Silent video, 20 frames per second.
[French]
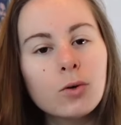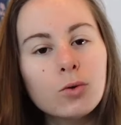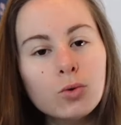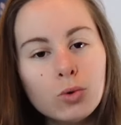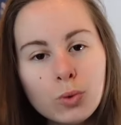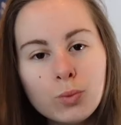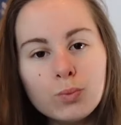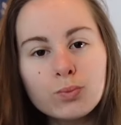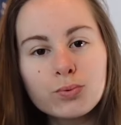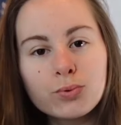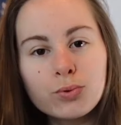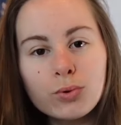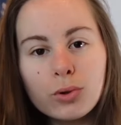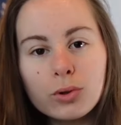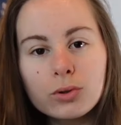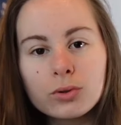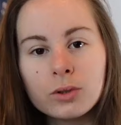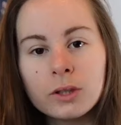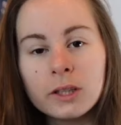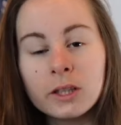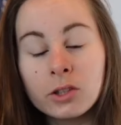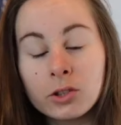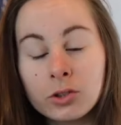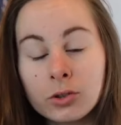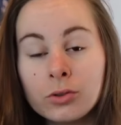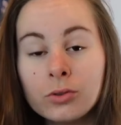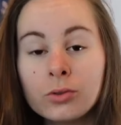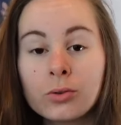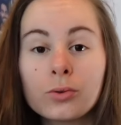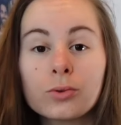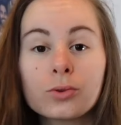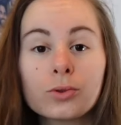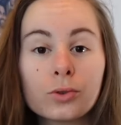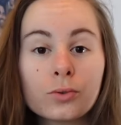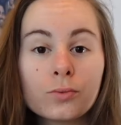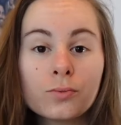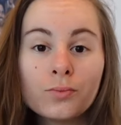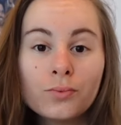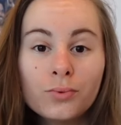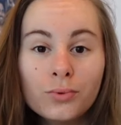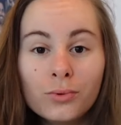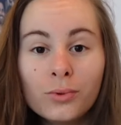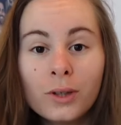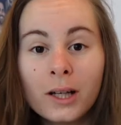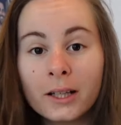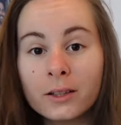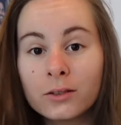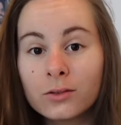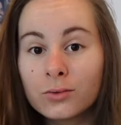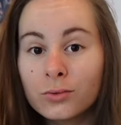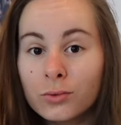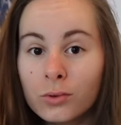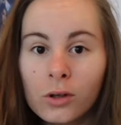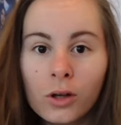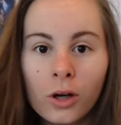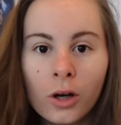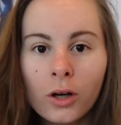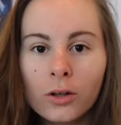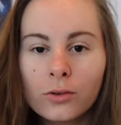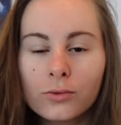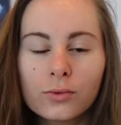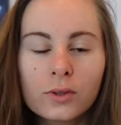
ou pour que les gens ne ressentent plus la douleur,